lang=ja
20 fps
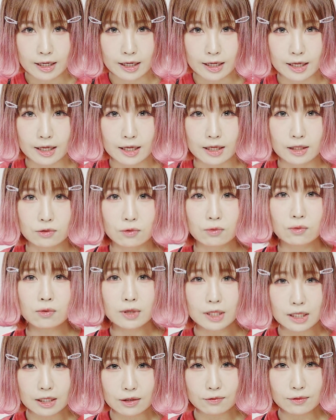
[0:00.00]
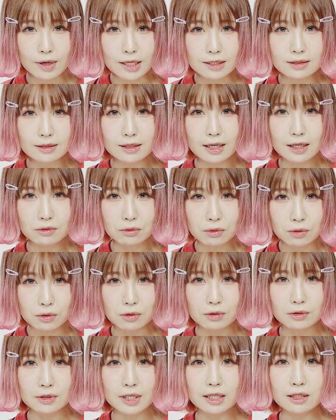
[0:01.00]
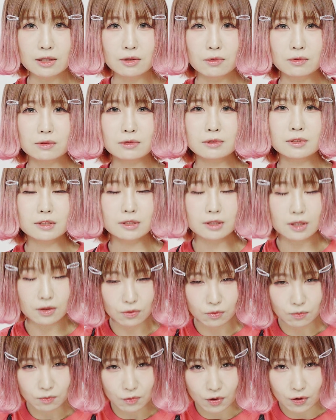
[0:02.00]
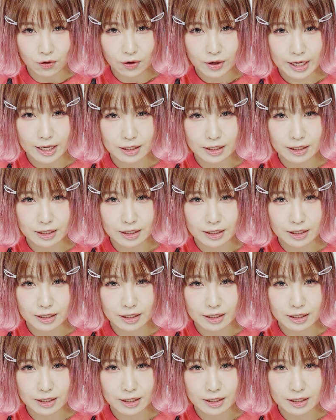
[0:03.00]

えー、残りわずかとなっておるんですけども、